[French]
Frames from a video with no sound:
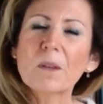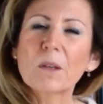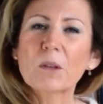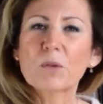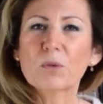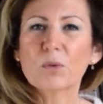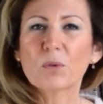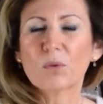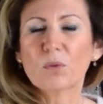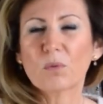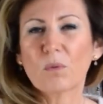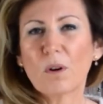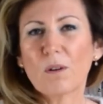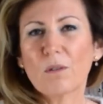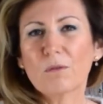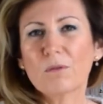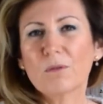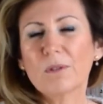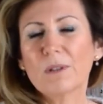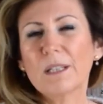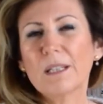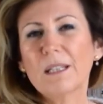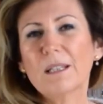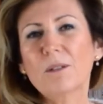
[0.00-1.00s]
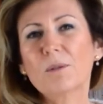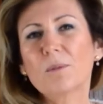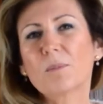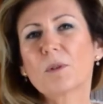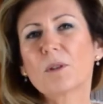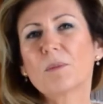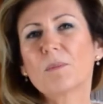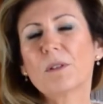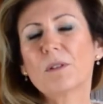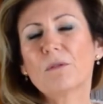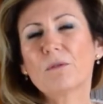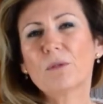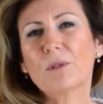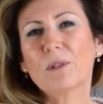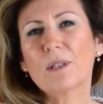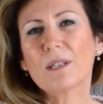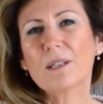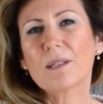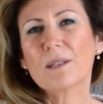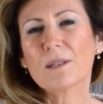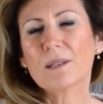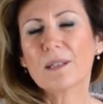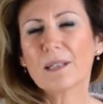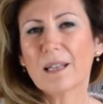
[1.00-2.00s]
sur trois volets. Le premier
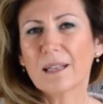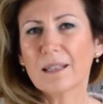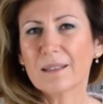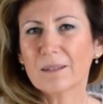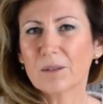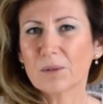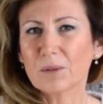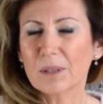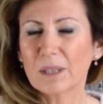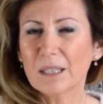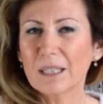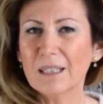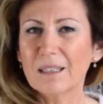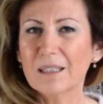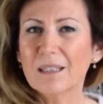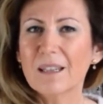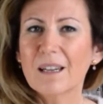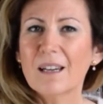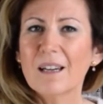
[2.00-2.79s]
volet, c'est la théorie.